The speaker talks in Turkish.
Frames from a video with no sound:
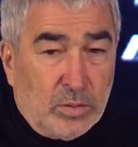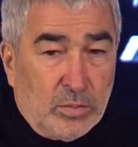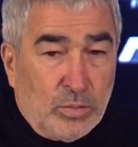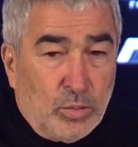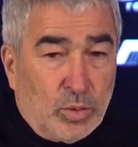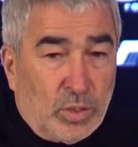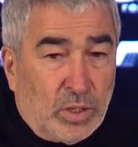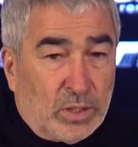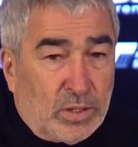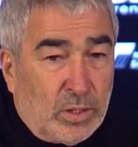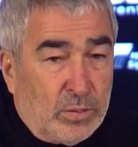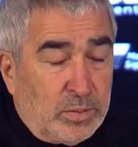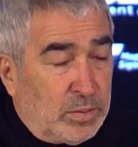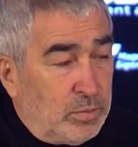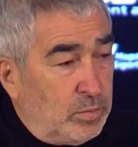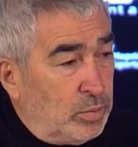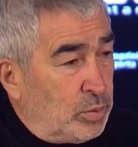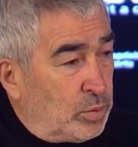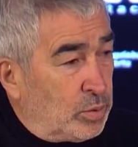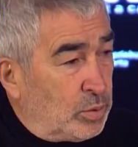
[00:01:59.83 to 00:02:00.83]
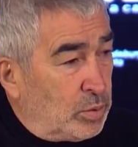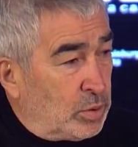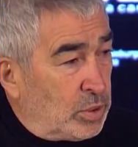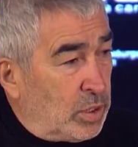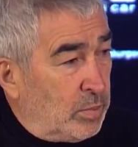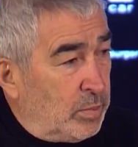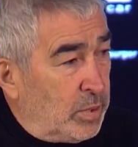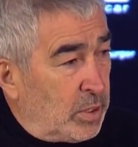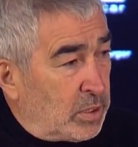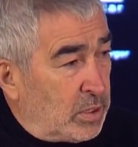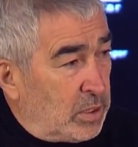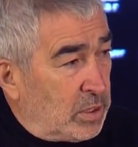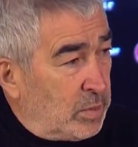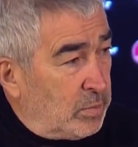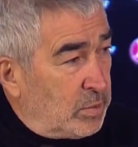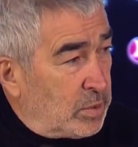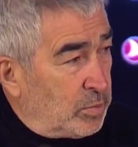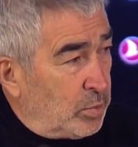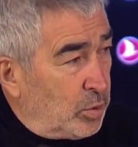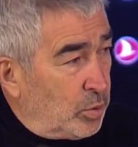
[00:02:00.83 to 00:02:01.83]
Mudat'ta bizim bir sürü şey
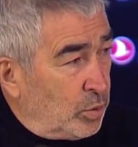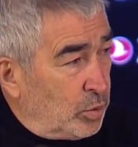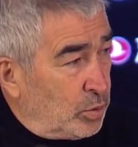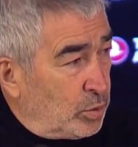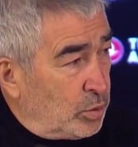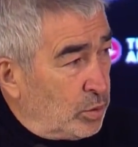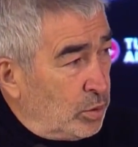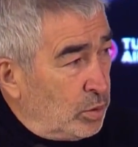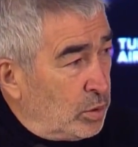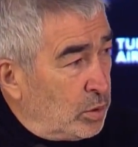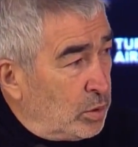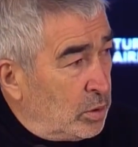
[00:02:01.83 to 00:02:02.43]
beklediğimiz bir oyuncu.